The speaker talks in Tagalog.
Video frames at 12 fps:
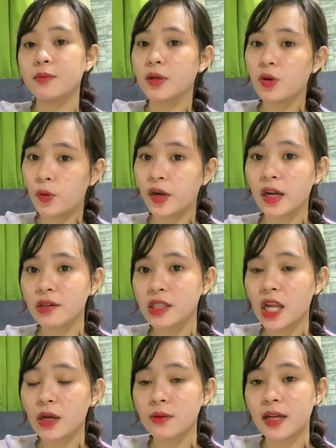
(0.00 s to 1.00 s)
mag-workout
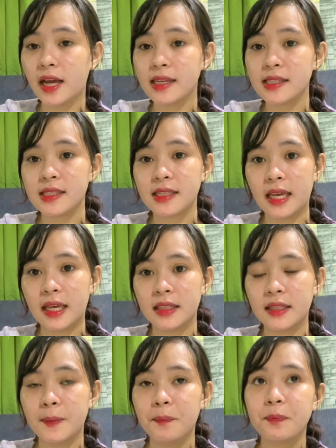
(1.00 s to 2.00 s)
na ako guys. And
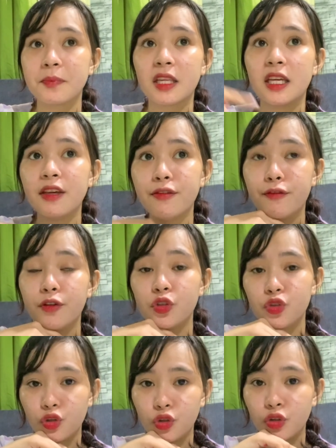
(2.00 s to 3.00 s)
if
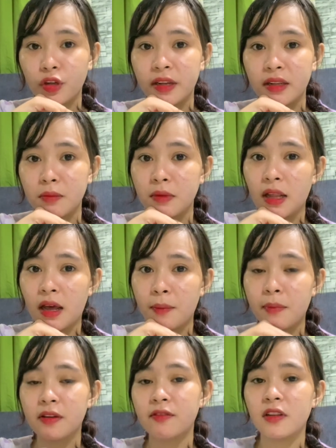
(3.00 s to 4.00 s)
gusto niyo rin na
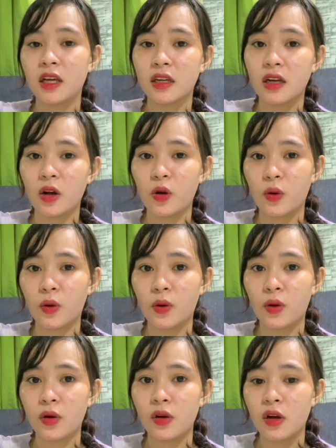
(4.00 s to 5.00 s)
mag-vlog
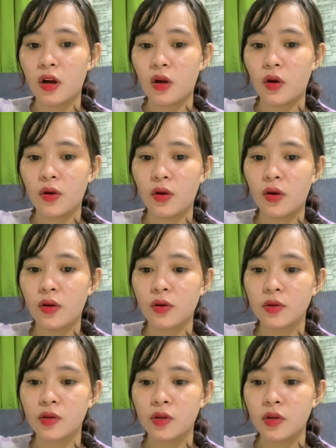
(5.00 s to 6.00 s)
ako, o
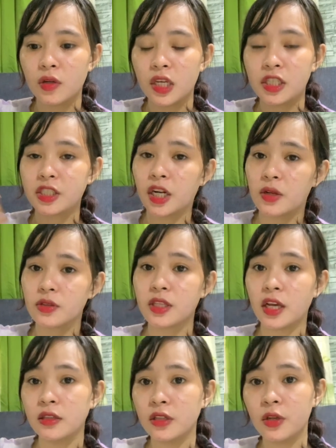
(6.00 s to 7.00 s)
i-share ko sa
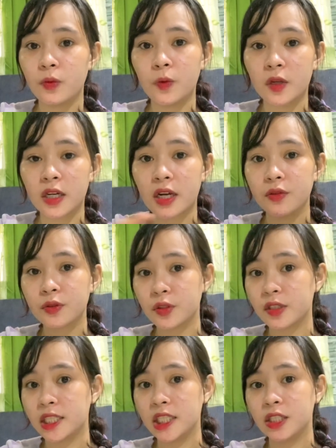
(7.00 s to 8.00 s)
inyo yung workout
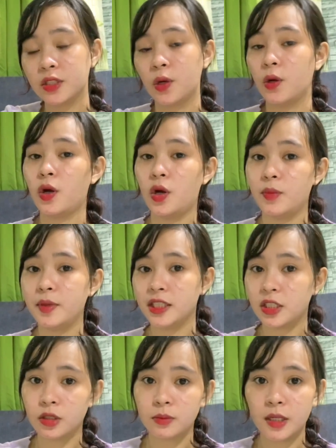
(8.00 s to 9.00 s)
routine ko. Comment
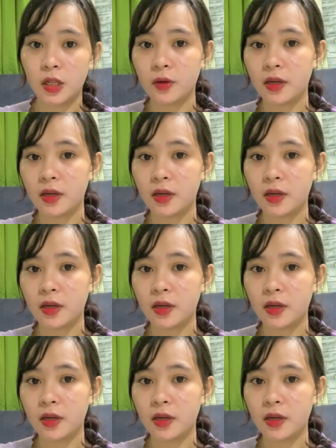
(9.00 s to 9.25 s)
down below,